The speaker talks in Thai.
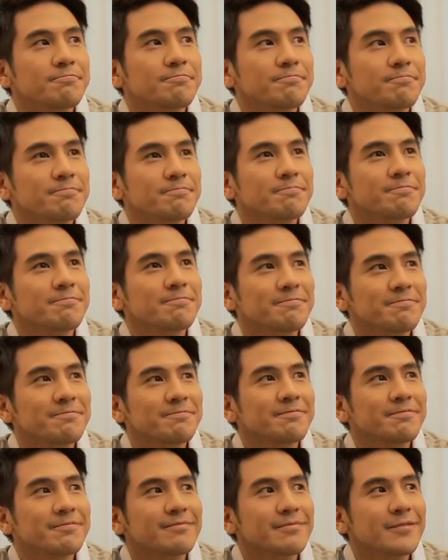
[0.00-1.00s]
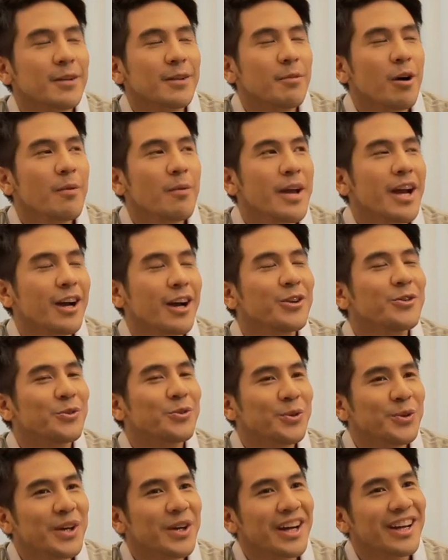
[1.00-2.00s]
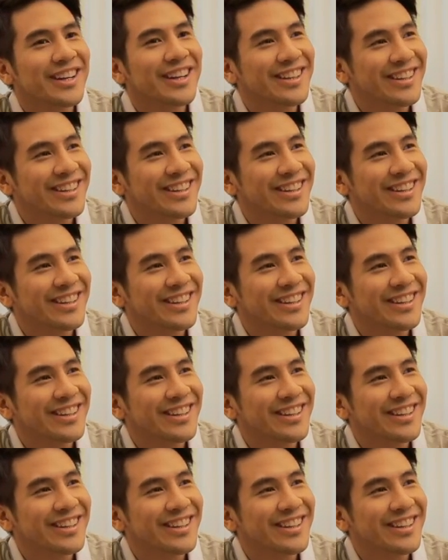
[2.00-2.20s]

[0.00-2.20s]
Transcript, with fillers: อือฮึแล้วพ่อแม่ก็ดูด้วย